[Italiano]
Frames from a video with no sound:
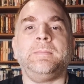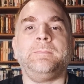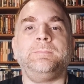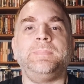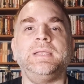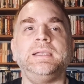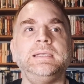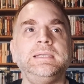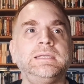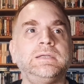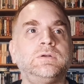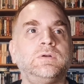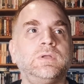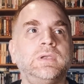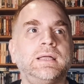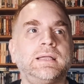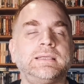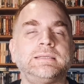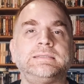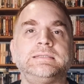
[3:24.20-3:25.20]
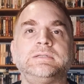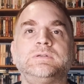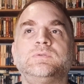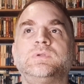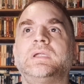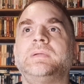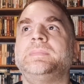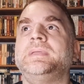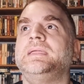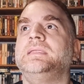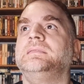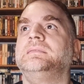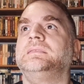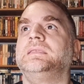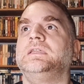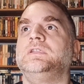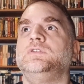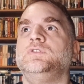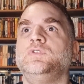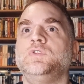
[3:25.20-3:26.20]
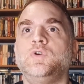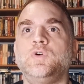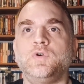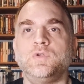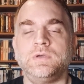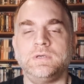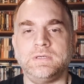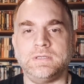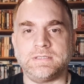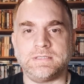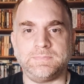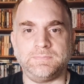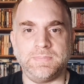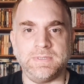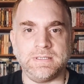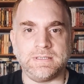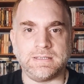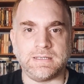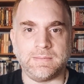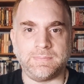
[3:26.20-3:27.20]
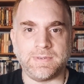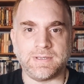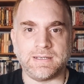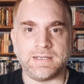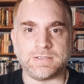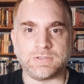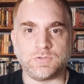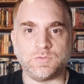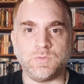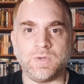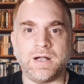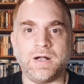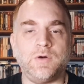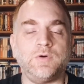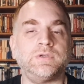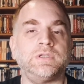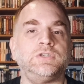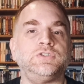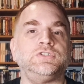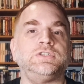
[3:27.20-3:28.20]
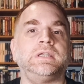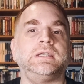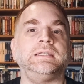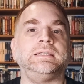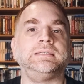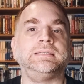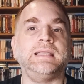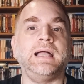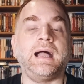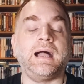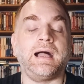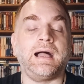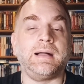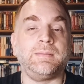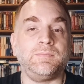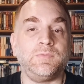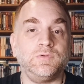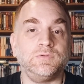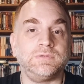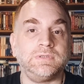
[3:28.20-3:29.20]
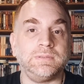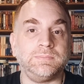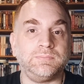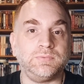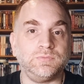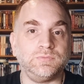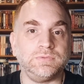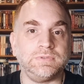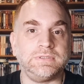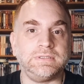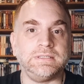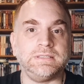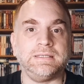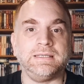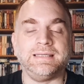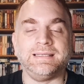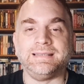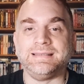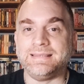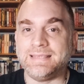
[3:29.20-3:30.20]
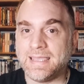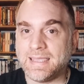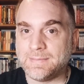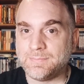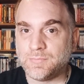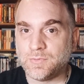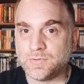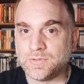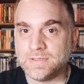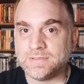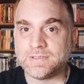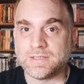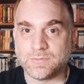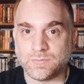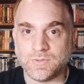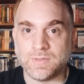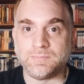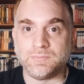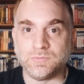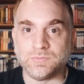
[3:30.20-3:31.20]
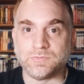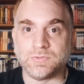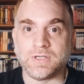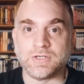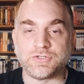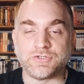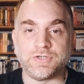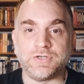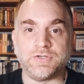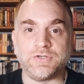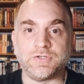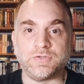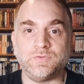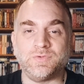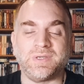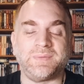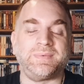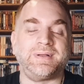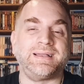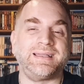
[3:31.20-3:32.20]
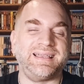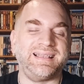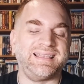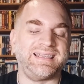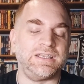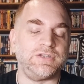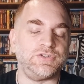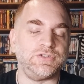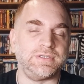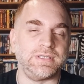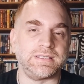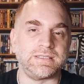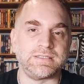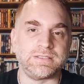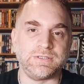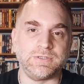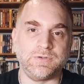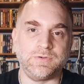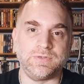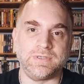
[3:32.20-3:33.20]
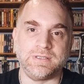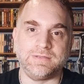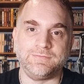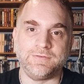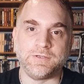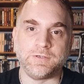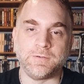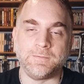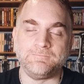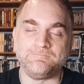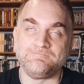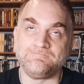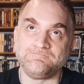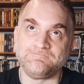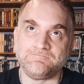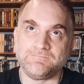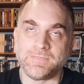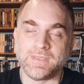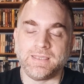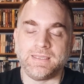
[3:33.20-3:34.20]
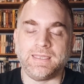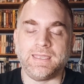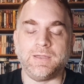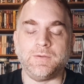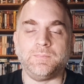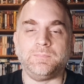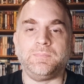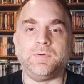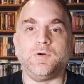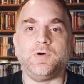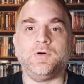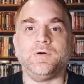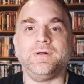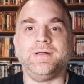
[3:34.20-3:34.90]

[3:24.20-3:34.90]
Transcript: Pellicola che sicuramente non spicca per la sua originalità, ha molti punti deboli, tra cui appunto la sceneggiatura, ma anche la recitazione, davvero è un po',